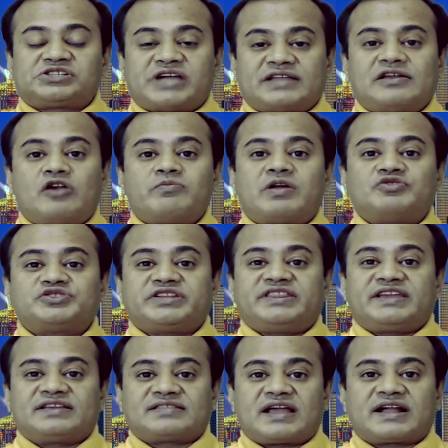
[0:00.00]
সাধারণ মানুষের
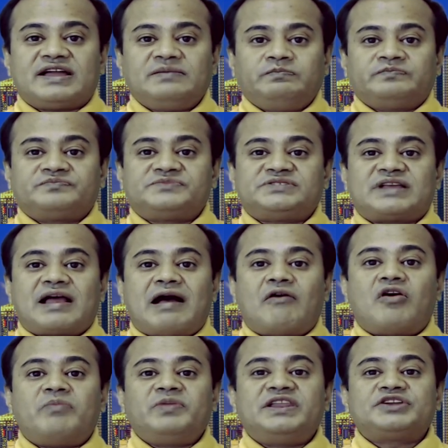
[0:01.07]
দিকে তাকান যারা
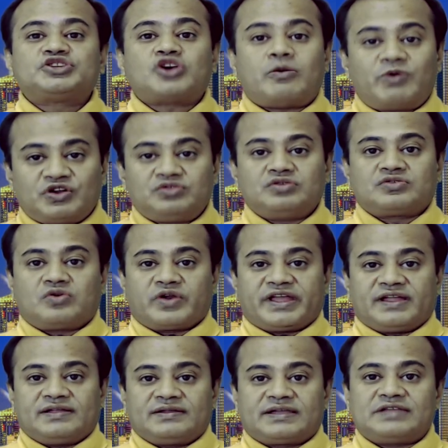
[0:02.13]
আওয়ামী লীগ সমর্থন
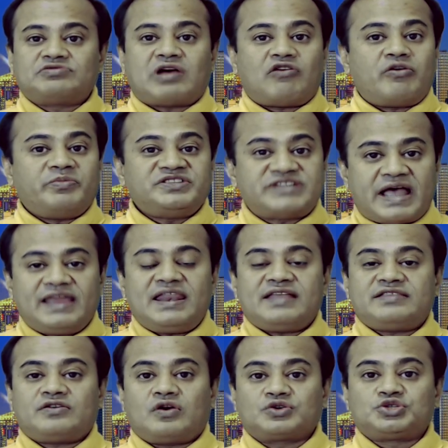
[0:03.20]
করে কিন্তু আওয়ামী
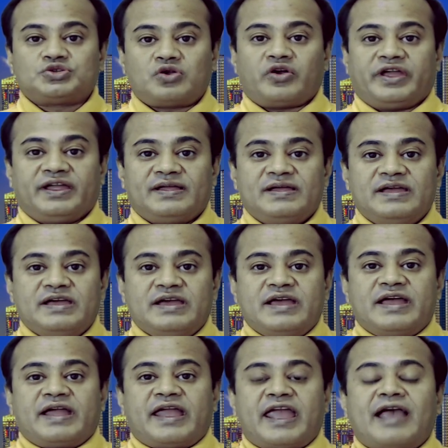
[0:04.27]
জাহিলিয়াতের অংশ নয়
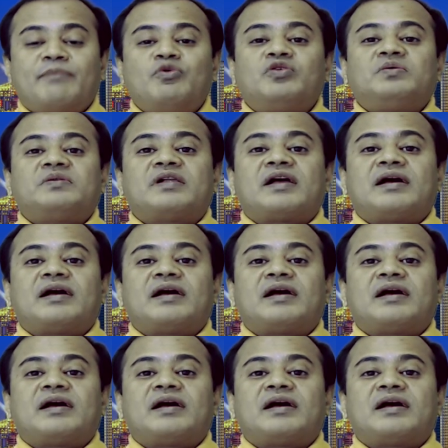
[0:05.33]
এমন